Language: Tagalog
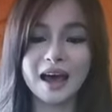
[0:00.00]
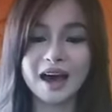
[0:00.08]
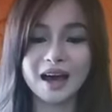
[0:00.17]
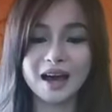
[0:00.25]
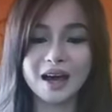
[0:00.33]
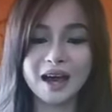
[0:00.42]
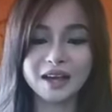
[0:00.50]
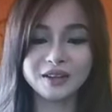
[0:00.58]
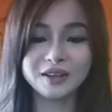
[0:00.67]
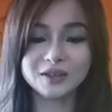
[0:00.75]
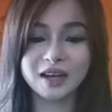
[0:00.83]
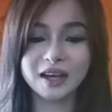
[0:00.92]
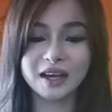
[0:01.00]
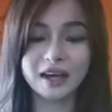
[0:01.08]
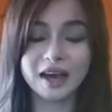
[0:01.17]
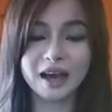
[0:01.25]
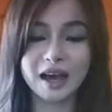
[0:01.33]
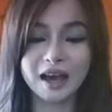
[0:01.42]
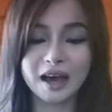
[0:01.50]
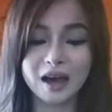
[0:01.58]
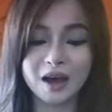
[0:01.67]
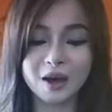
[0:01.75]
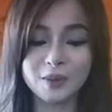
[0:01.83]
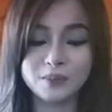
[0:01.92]
uh, I try,
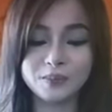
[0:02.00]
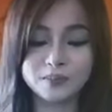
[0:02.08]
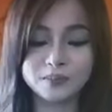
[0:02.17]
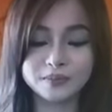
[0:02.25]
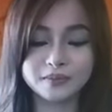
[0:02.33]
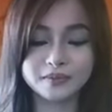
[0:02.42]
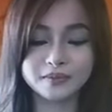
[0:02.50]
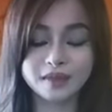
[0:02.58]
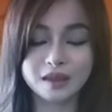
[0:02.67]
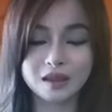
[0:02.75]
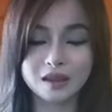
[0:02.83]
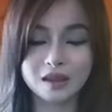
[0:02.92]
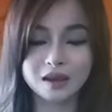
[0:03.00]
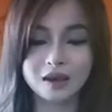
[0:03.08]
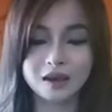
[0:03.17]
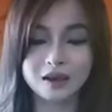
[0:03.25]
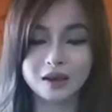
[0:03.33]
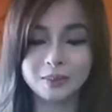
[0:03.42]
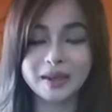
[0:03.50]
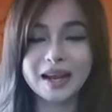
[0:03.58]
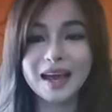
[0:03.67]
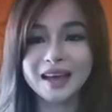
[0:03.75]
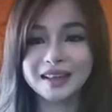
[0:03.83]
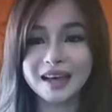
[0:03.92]
um,
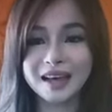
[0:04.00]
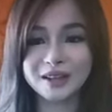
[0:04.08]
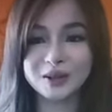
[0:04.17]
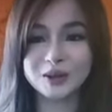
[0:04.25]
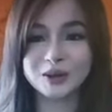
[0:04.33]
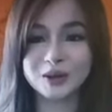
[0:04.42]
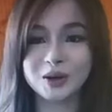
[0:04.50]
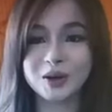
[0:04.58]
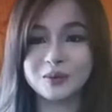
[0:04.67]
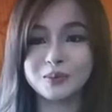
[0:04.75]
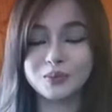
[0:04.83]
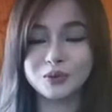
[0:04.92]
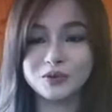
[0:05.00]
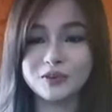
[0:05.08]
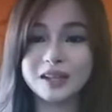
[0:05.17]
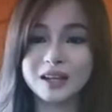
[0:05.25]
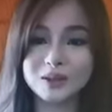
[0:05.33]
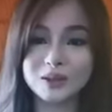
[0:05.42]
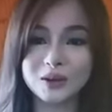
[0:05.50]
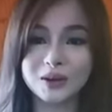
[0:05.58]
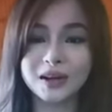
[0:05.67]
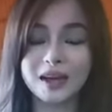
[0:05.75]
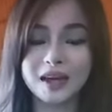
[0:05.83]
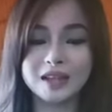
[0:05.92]
pinagandaan ko tong movie na to
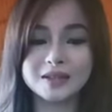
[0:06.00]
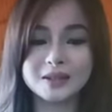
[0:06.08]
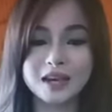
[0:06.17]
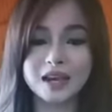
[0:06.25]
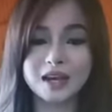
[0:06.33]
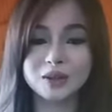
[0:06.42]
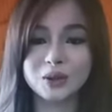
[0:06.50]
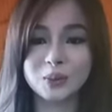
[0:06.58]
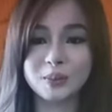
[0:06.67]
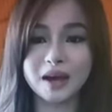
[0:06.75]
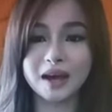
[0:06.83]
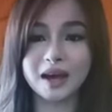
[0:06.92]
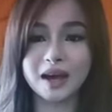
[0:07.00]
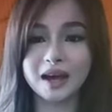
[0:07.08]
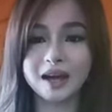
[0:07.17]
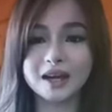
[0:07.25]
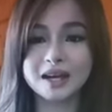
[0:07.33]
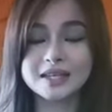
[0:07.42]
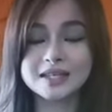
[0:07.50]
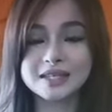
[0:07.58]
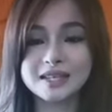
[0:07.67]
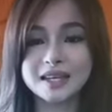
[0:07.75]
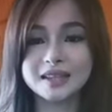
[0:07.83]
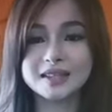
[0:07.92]
and sa ganitong mga
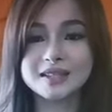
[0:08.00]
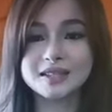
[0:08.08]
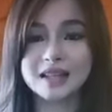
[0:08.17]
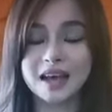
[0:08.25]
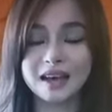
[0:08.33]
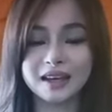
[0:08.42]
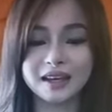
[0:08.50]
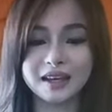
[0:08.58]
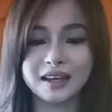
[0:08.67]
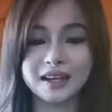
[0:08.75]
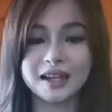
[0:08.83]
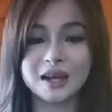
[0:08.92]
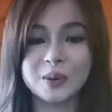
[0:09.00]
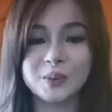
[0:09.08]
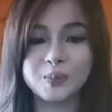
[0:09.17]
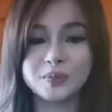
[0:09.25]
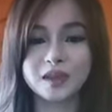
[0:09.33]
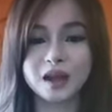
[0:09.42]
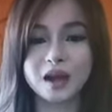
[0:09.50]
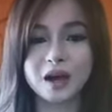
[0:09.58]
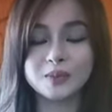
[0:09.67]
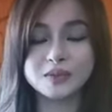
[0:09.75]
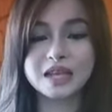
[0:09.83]
scenes dahil um,